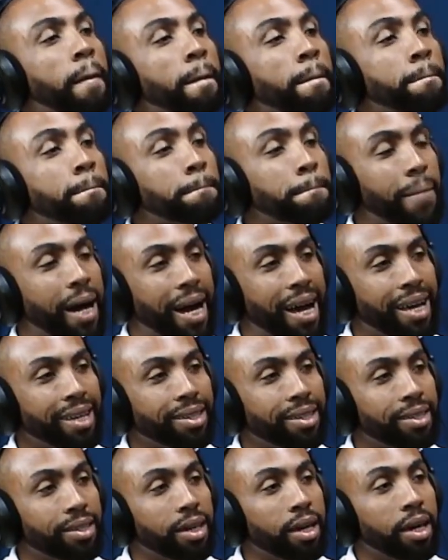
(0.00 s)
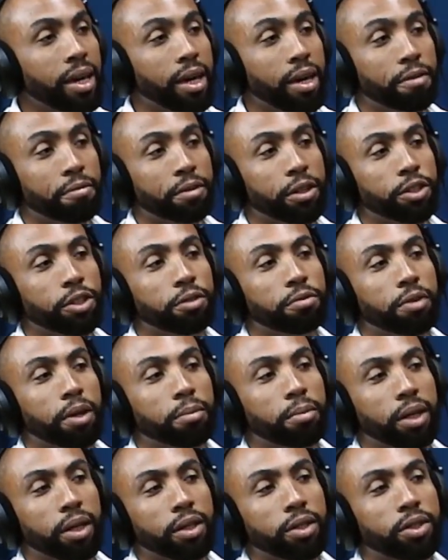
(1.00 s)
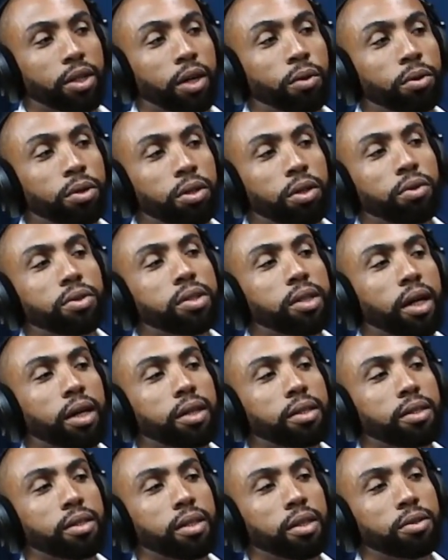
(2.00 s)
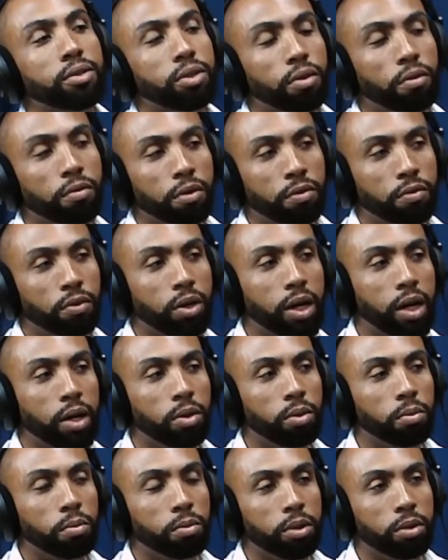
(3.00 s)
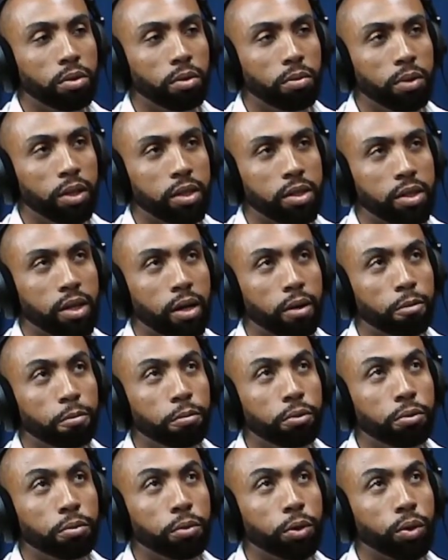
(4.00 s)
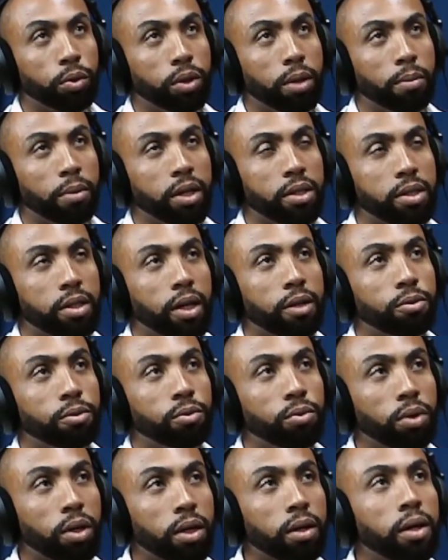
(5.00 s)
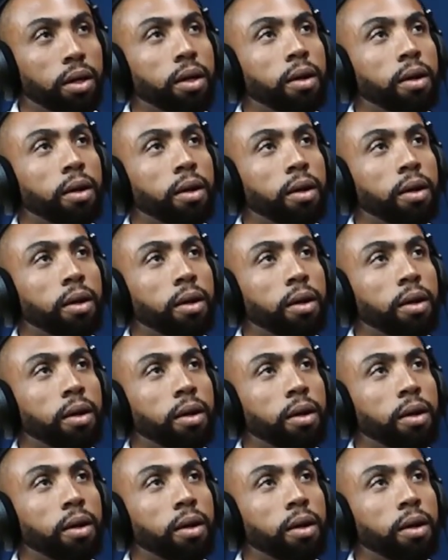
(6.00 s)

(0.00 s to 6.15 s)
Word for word: Mas, efetivamente, aí quando deu os três anos que eu fui focar no, no Ministério Público e na magistratura,